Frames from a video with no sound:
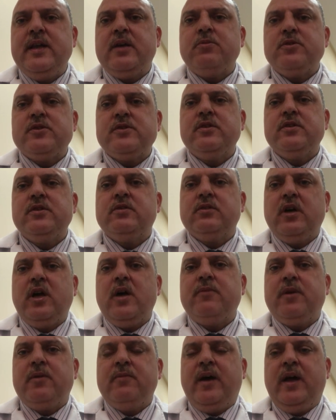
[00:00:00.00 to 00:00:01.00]
ضخمه مع
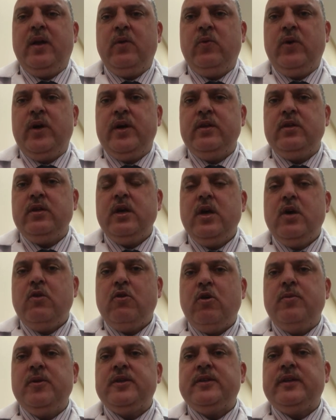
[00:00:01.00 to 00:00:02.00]
الوقت
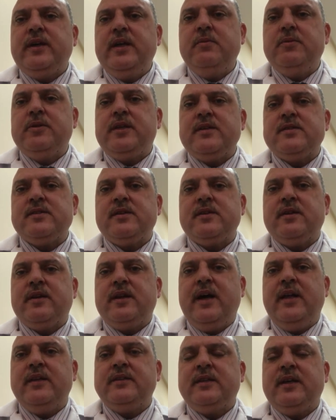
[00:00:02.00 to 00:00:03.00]
وبالتالي بتاثر حتى
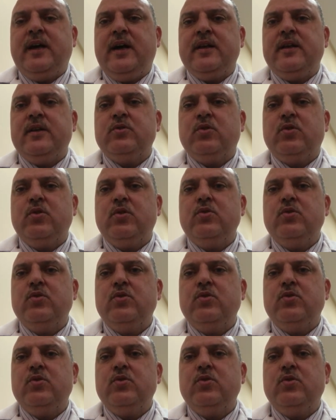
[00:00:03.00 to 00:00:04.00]
على دخول الهواء
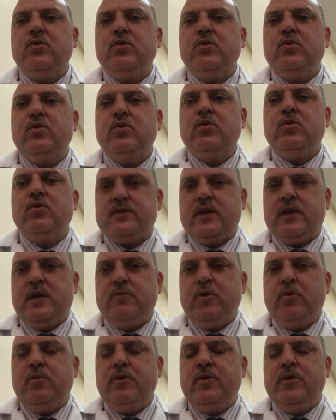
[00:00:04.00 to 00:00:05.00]
بشكل نظامي
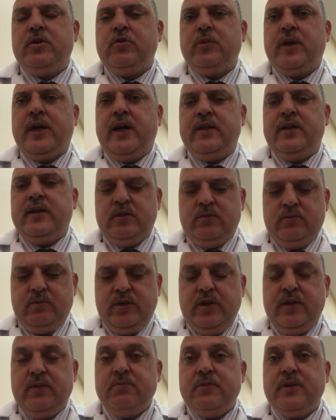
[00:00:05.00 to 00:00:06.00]
وبيعاني المريض من
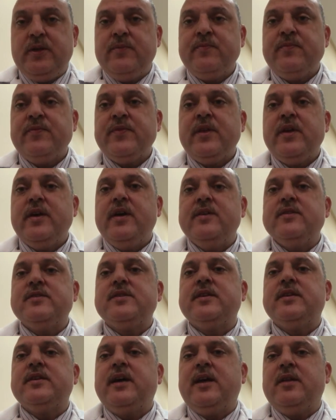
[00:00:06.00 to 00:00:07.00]

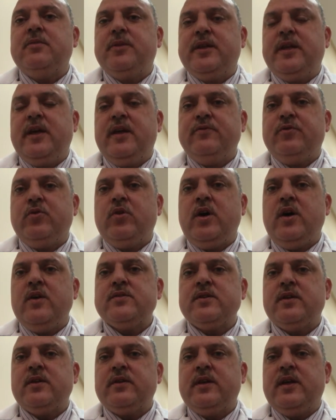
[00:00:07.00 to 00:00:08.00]
انسداد بالانف وخاصه
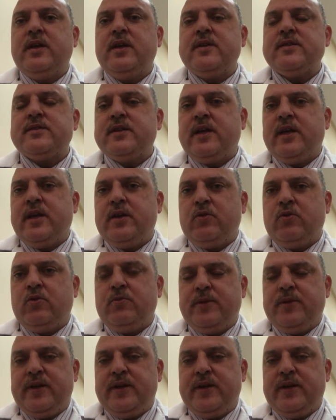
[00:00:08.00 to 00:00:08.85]
اثناء النوم بالليل.